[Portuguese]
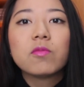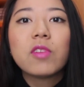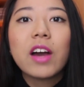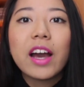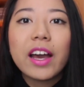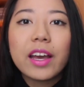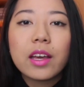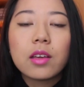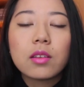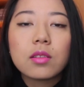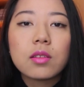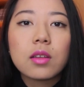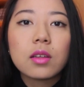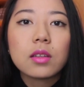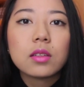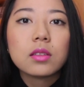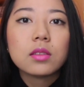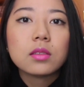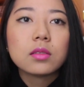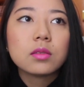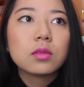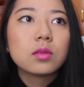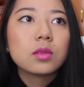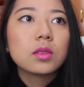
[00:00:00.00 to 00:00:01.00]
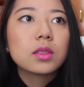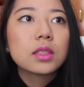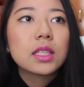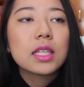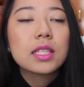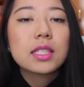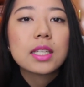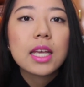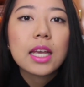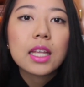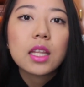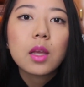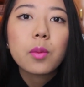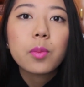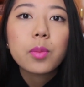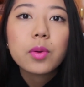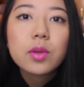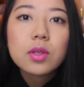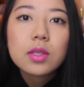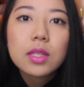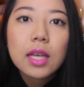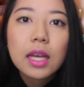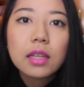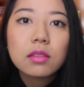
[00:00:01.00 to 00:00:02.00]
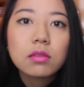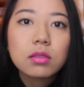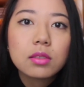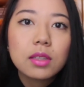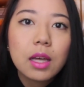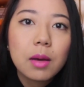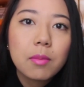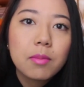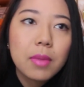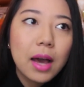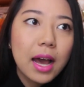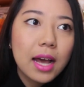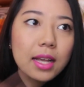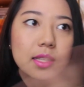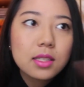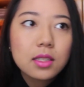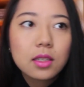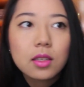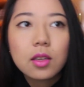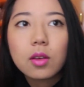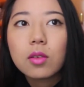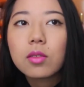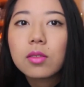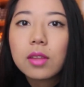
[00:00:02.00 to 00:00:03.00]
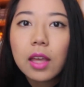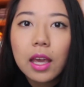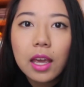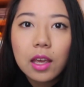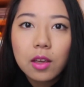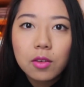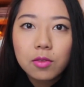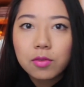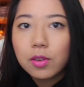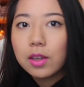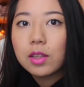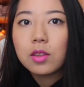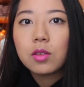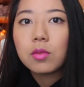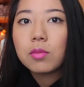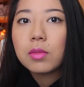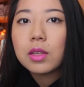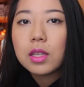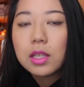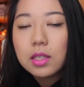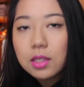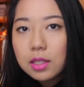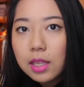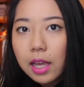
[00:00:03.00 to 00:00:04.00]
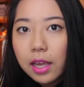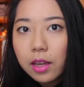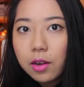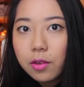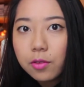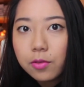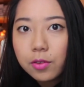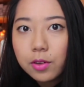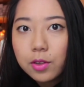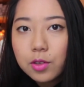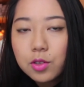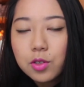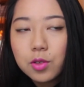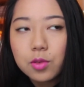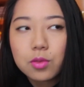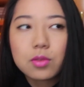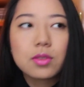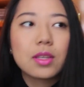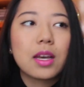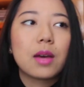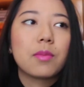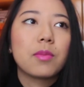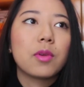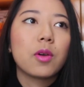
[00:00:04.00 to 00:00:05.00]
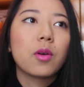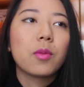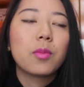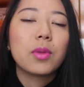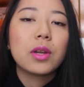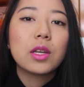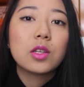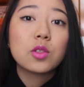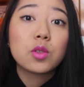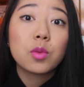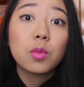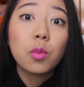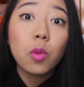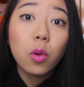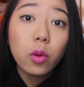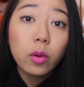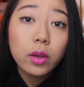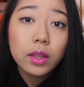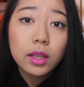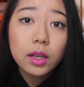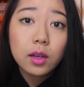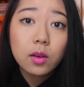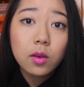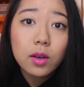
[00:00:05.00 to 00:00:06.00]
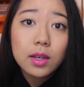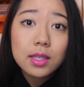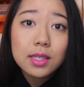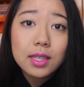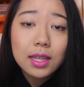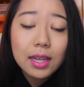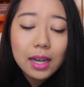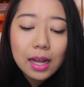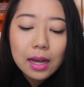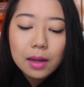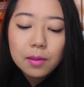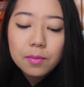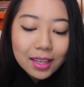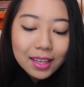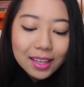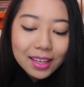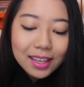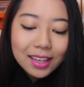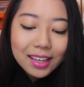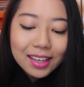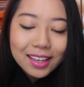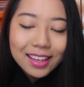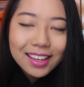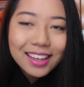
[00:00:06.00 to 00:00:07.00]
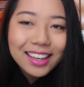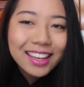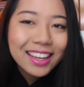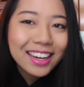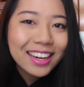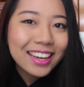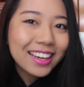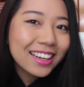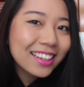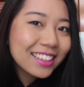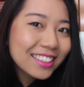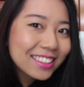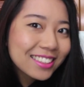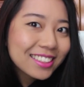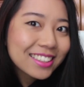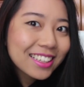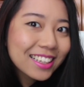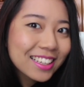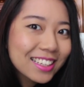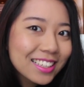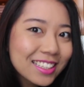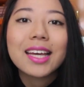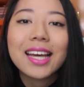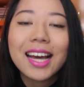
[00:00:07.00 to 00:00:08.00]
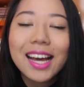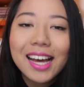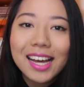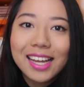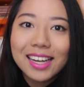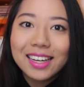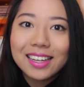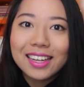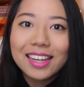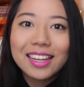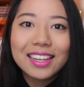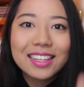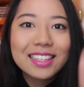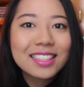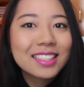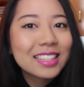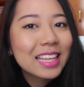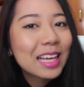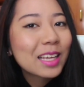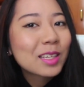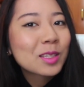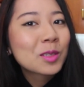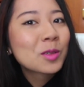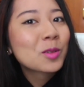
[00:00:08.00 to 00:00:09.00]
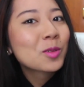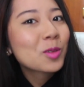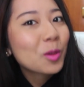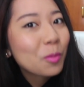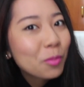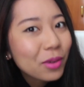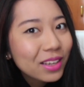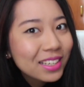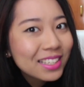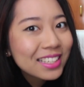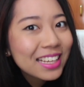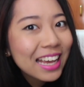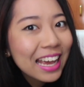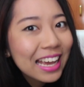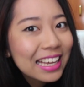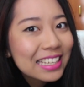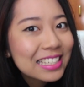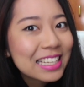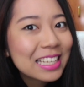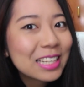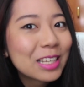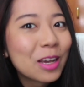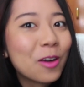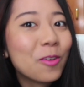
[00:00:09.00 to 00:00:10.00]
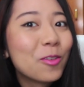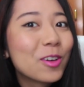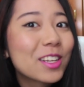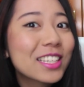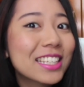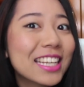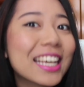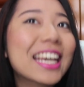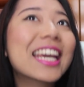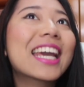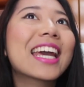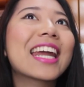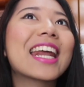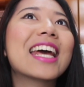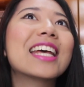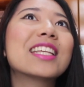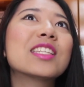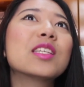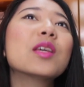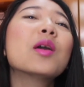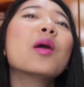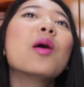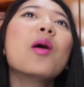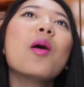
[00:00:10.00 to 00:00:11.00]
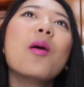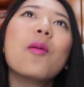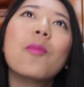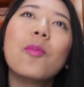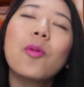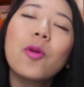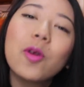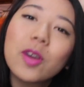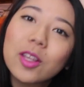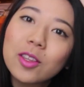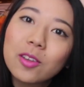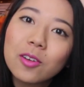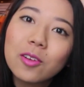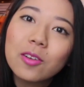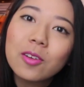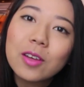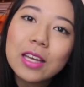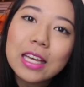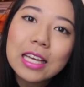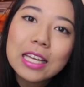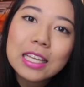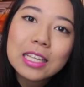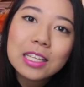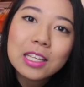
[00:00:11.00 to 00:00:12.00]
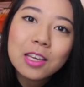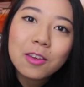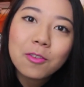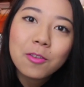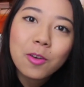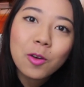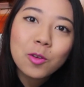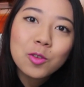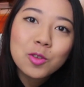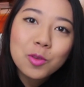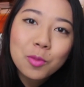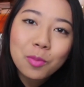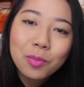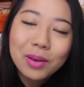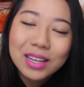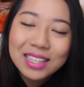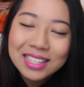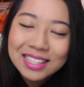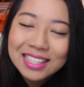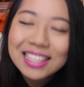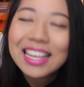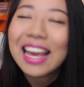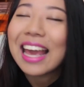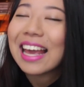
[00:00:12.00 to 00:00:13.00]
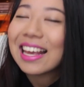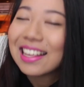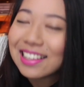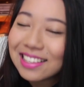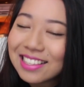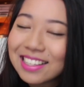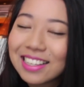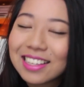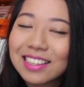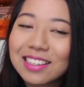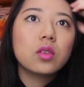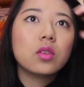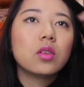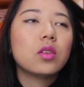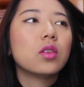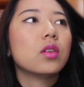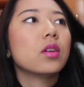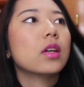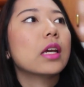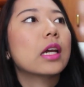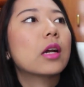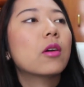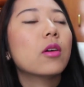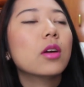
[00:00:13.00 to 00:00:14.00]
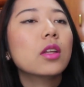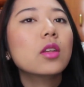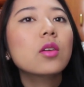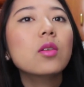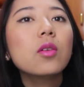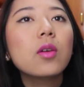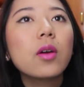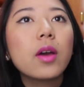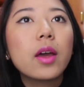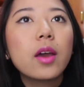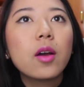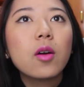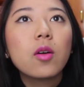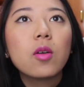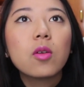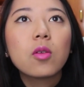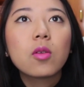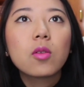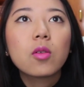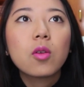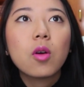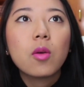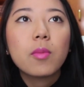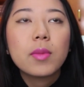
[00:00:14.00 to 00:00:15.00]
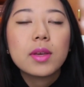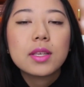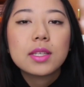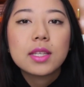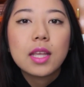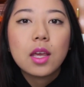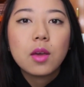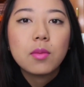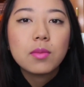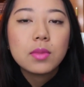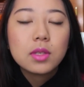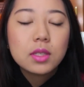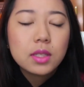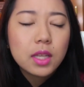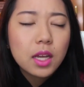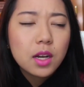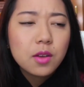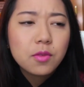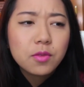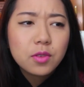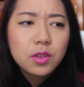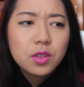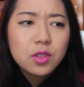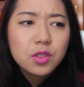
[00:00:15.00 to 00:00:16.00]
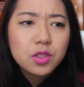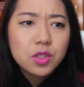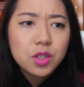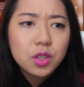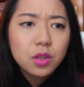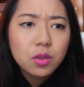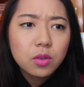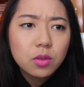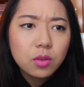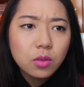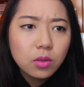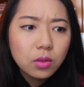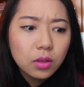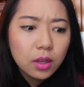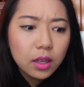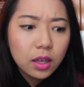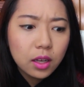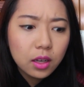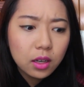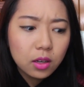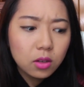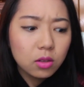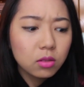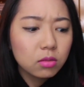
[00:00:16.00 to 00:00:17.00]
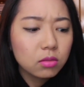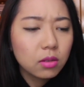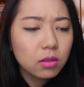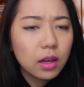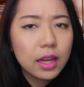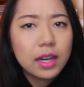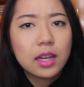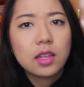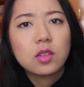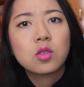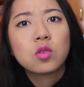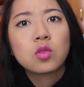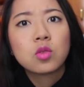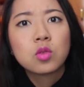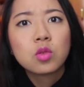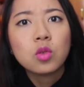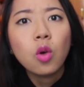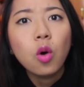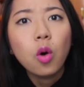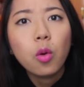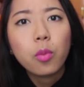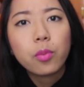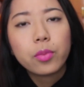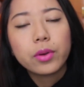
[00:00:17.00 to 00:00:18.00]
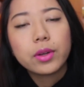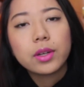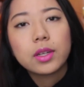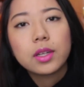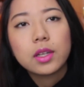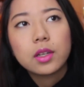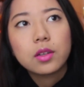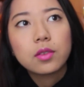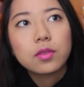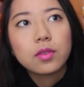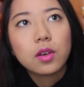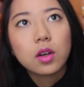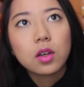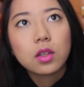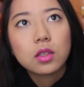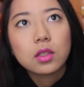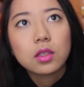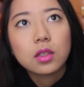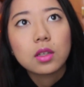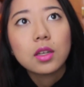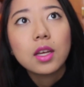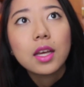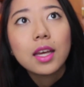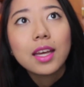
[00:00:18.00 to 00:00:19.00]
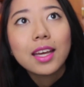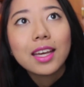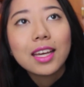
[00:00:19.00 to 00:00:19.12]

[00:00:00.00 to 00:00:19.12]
vai, um, 60% da base que eu tenho vem do Ministério Infantil, sabe? Eu aprendi muita coisa lá. E crianças, cara, elas testam sua paciência, então você cresce muito em nível de paciência. Juro, e quando eu comecei o Ministério Infantil, eu era super nervosa.